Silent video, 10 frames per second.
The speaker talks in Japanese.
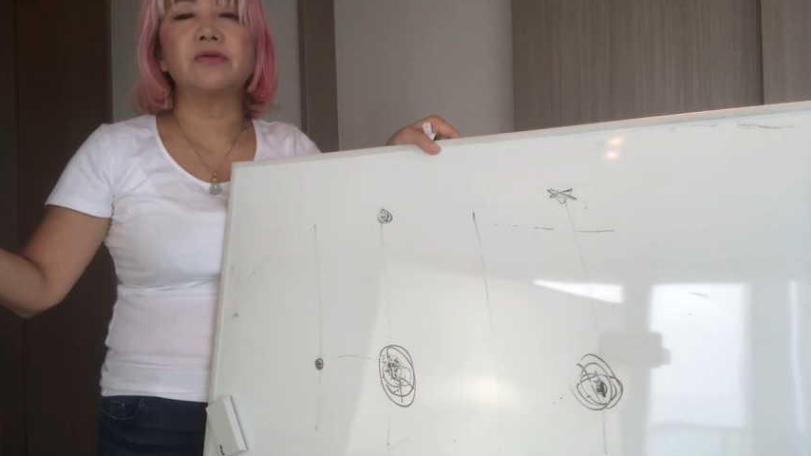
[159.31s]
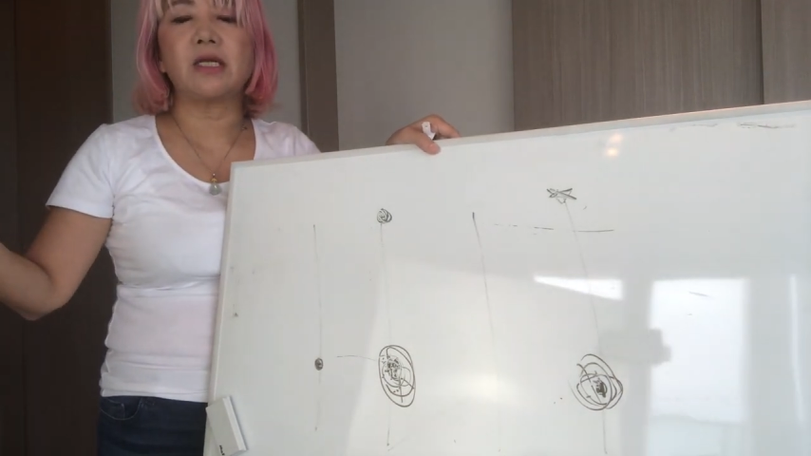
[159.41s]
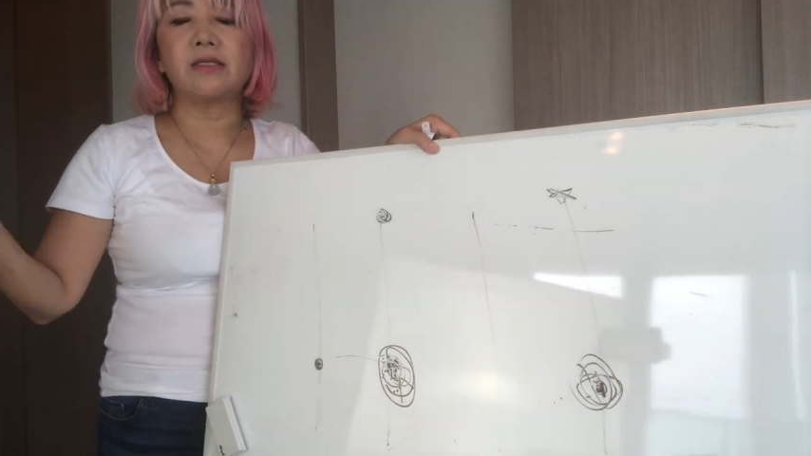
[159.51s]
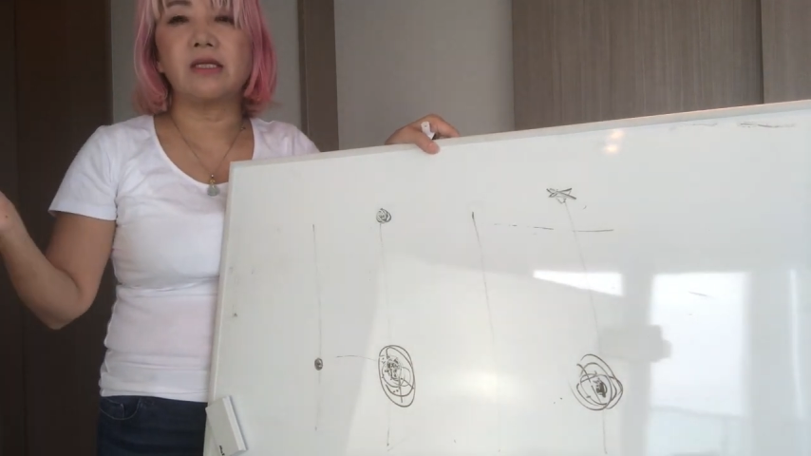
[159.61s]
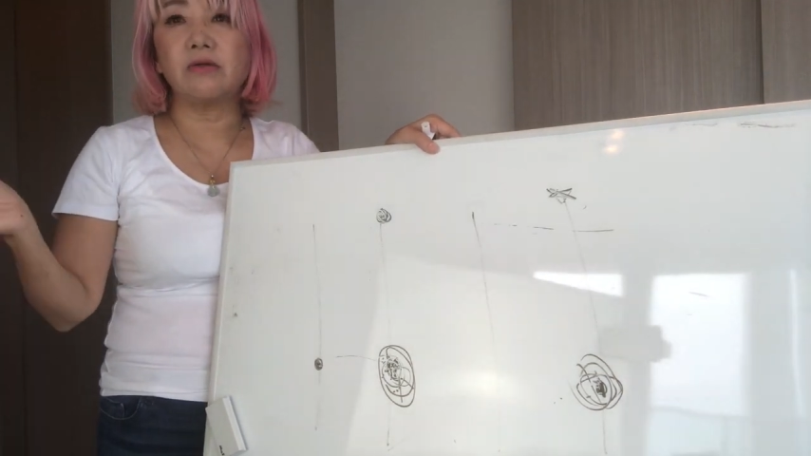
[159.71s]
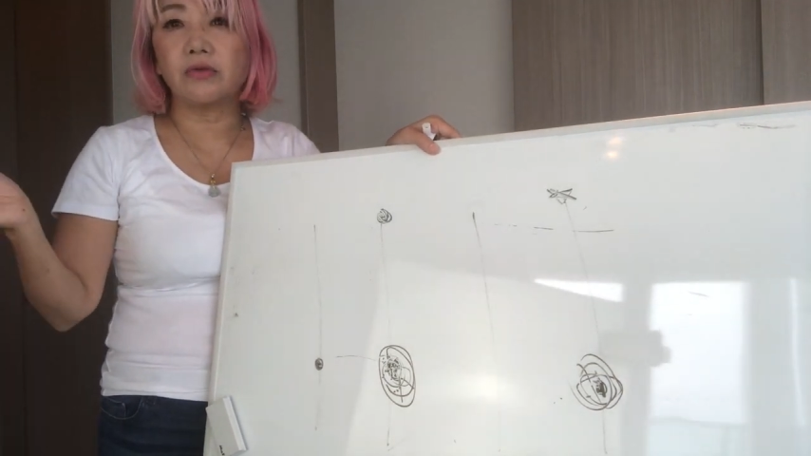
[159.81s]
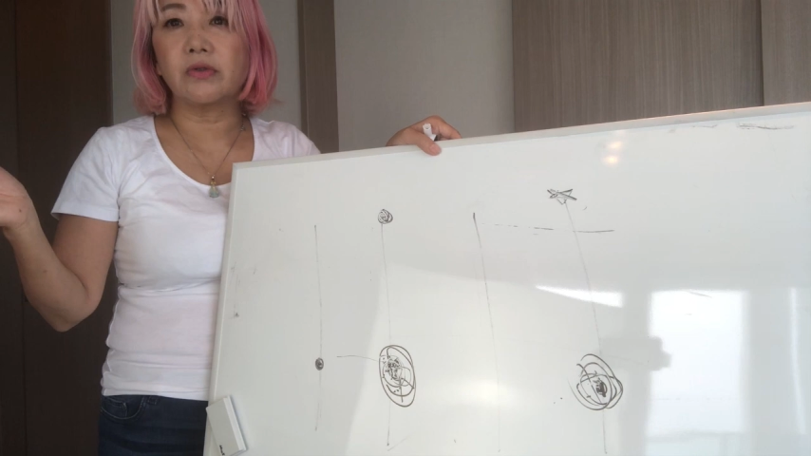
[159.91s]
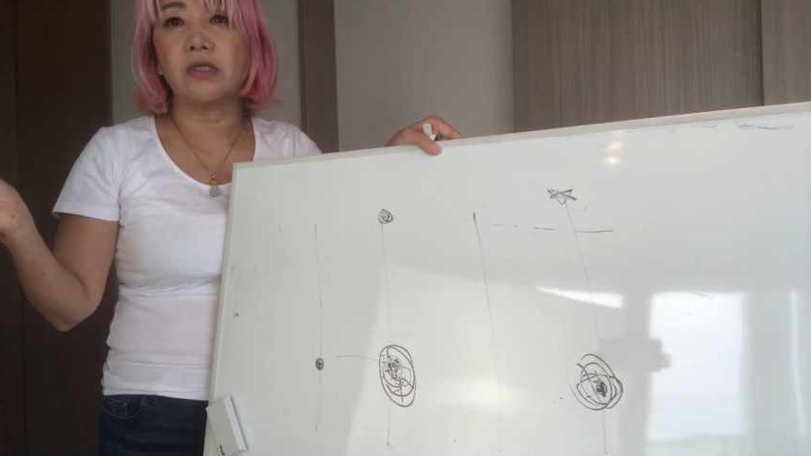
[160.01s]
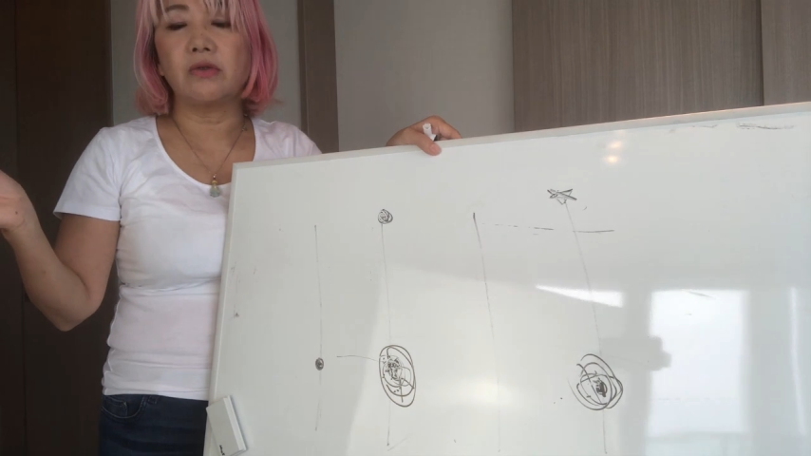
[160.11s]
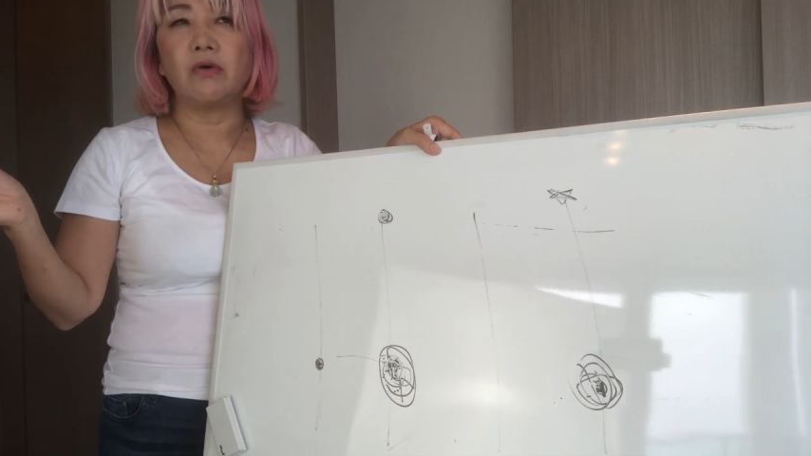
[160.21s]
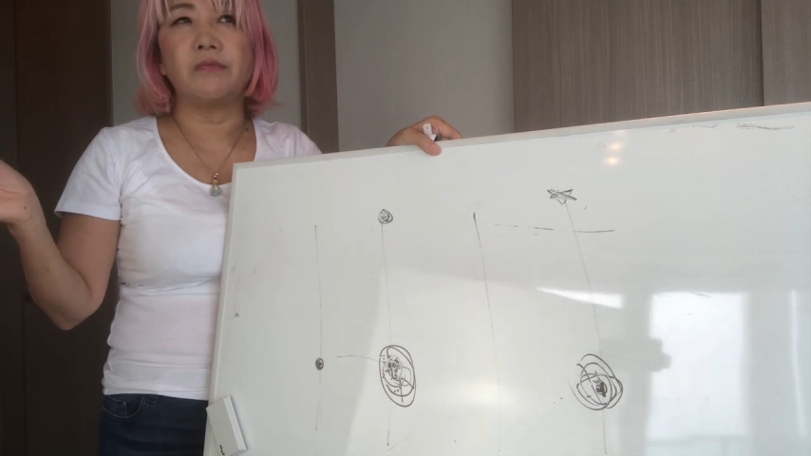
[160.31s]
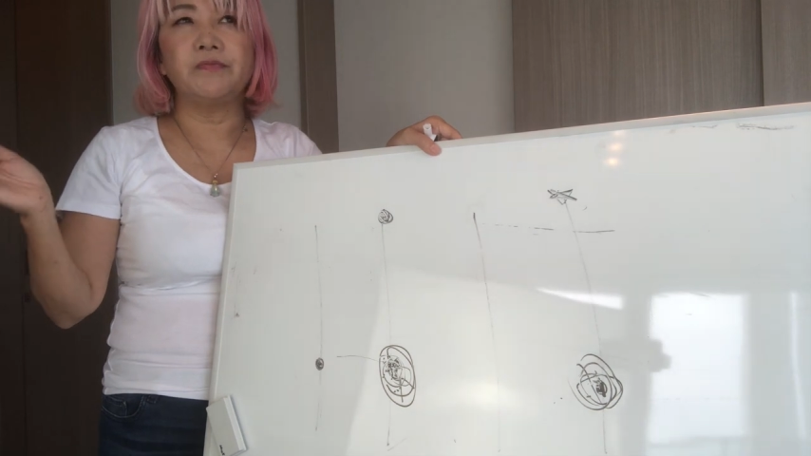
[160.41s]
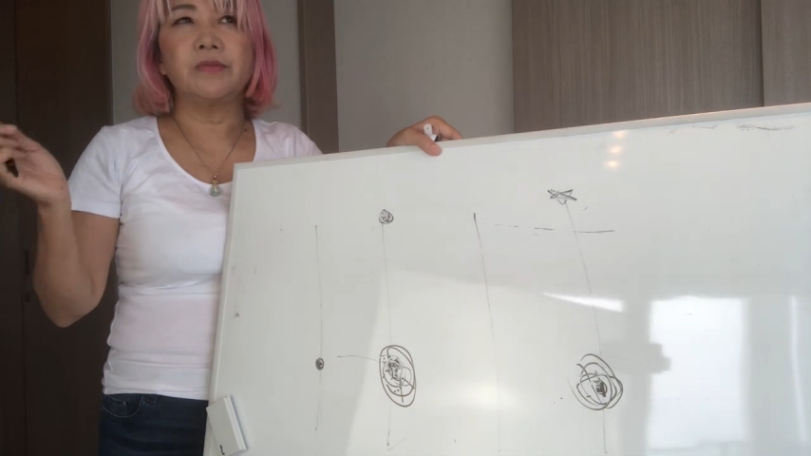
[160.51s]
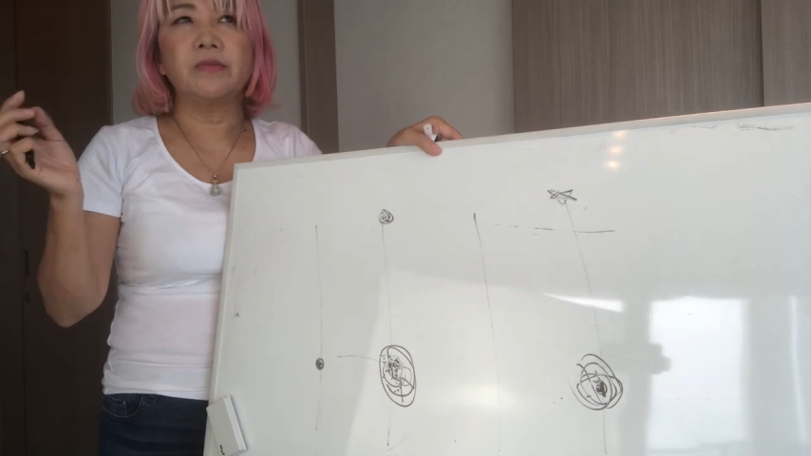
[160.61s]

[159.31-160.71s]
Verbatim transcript: で歌ってる時の